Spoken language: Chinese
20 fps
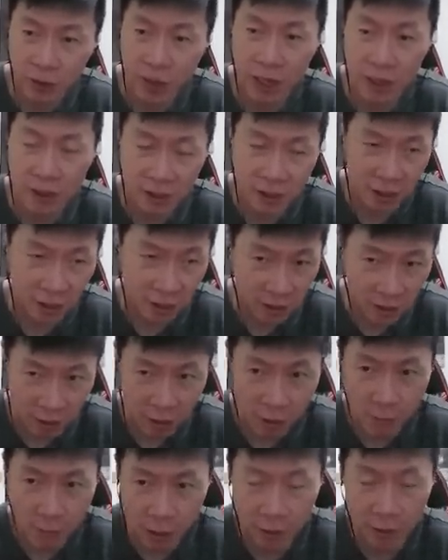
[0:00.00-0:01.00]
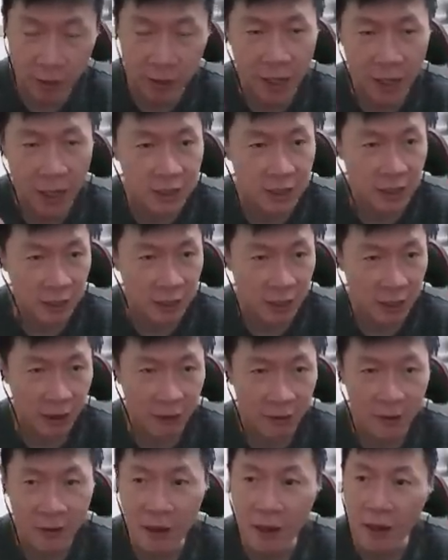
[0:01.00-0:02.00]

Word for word: 拿了钱，陈水扁都给他钱啊，